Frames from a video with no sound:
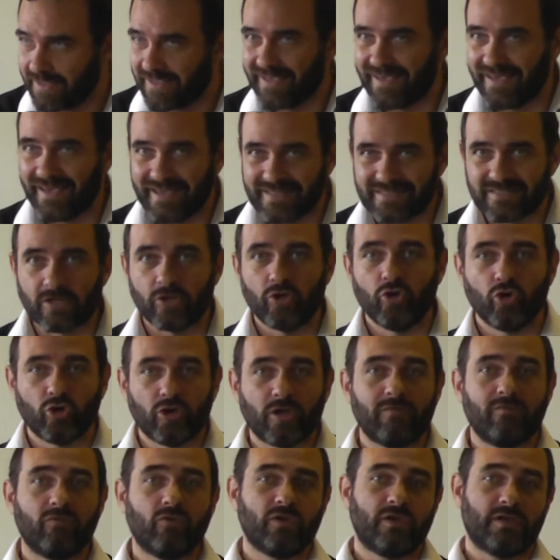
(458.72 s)
que es lo que
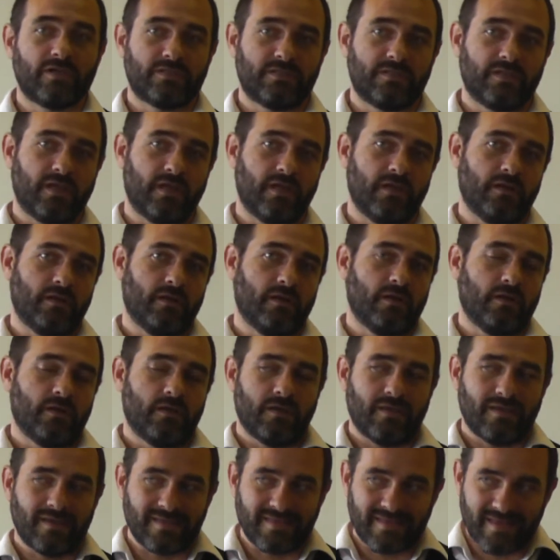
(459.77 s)
voy a hacer,
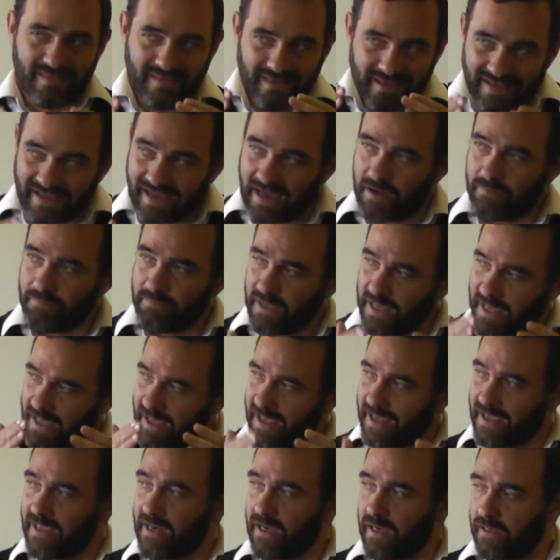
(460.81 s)
y dedicarme
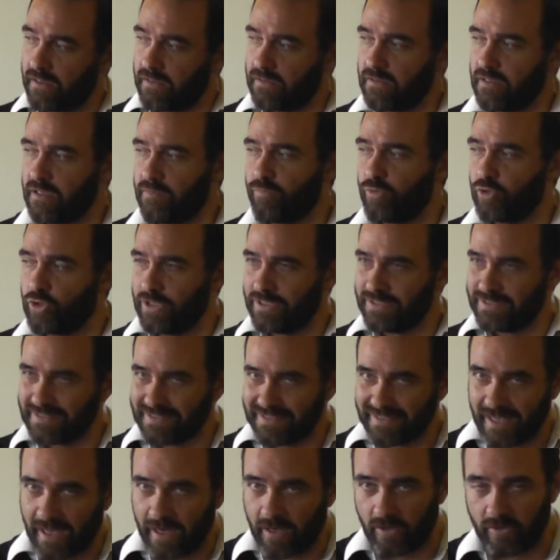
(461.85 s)
a él y
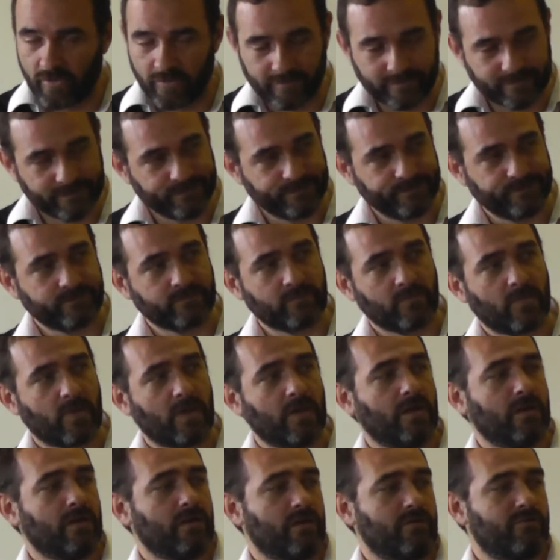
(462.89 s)
potenciarlo.
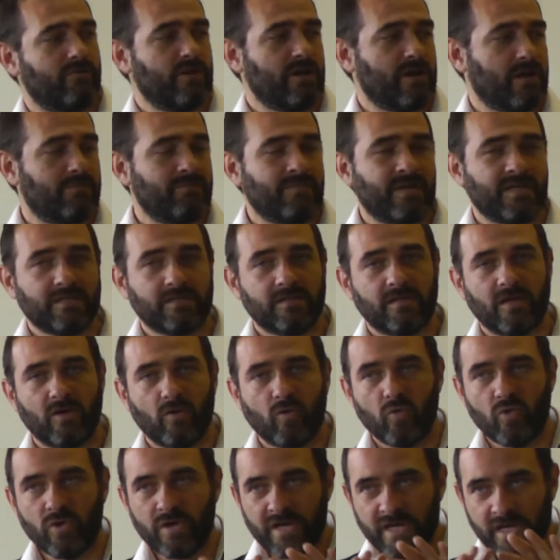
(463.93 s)
Y finalmente,
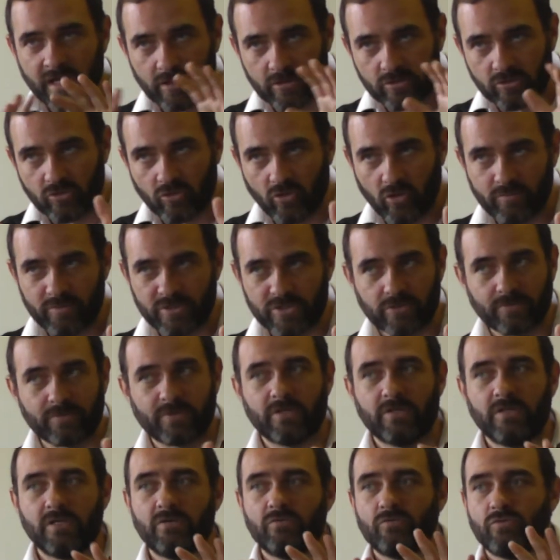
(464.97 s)
unir todos mis
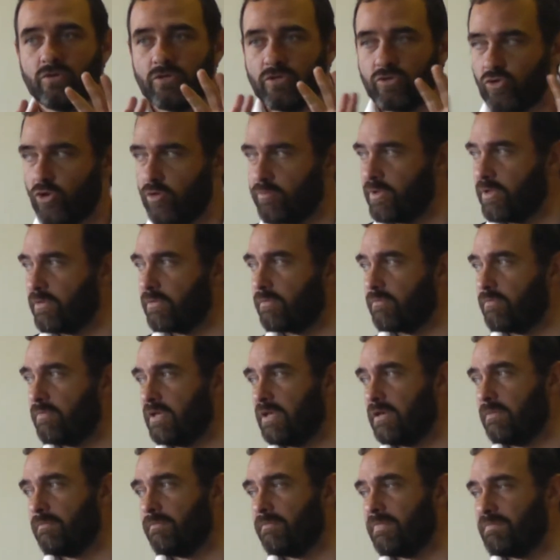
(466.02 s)
objetivos y todos
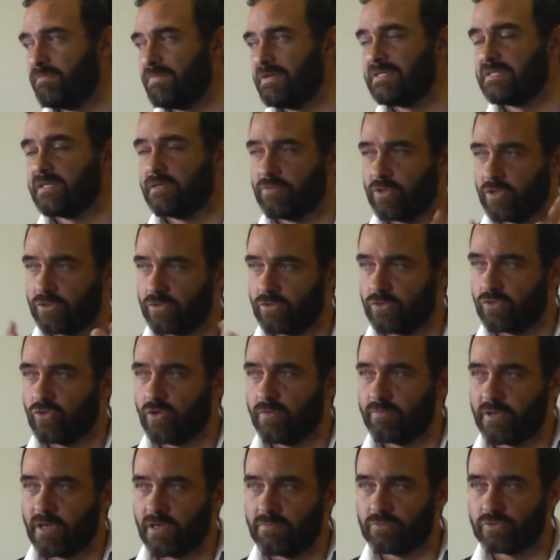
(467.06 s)
mis, pensamientos y todas
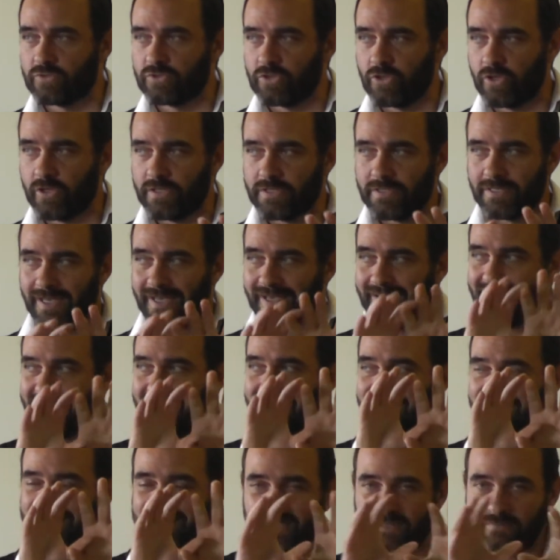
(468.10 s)
mis emociones
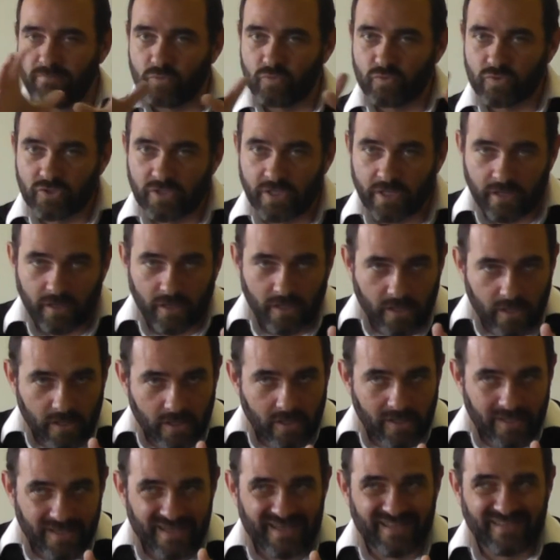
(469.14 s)
y hacerme un ser
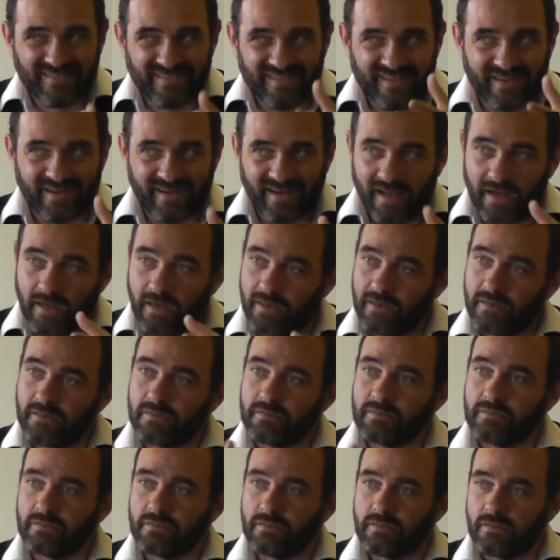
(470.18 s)
integral.
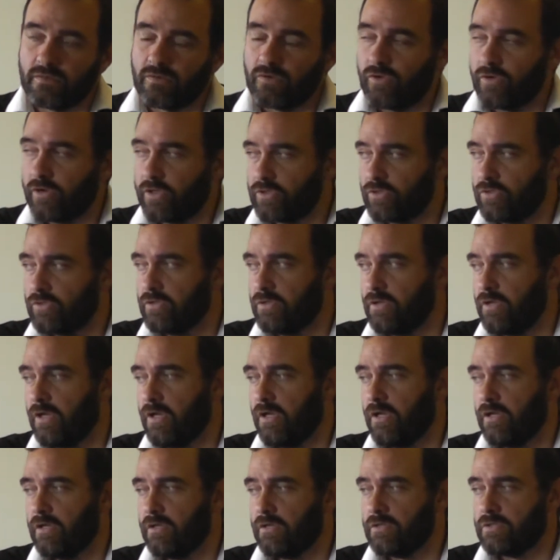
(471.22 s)
¿Correcto?
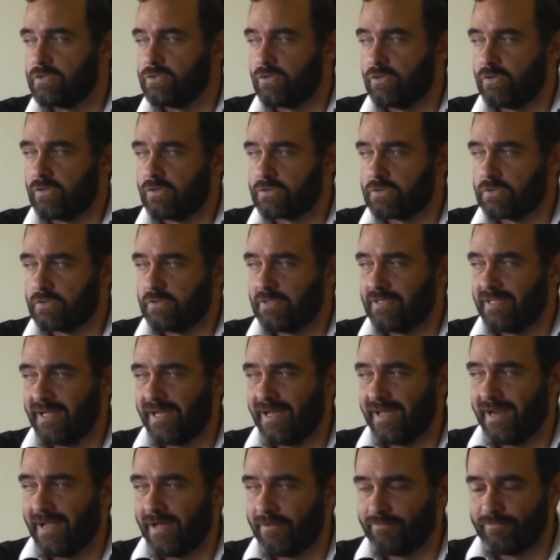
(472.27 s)
eso es
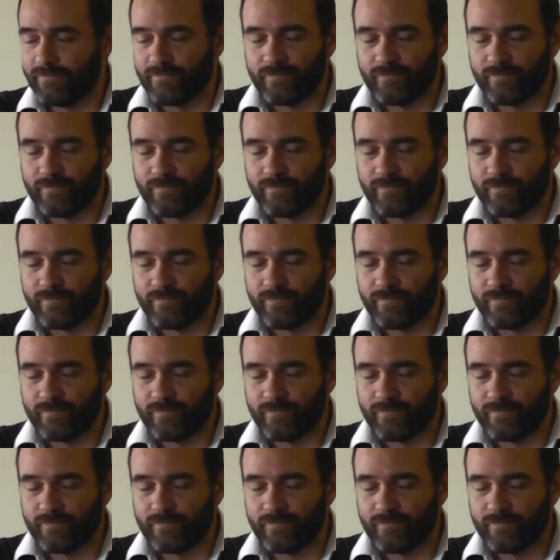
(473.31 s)
Tajara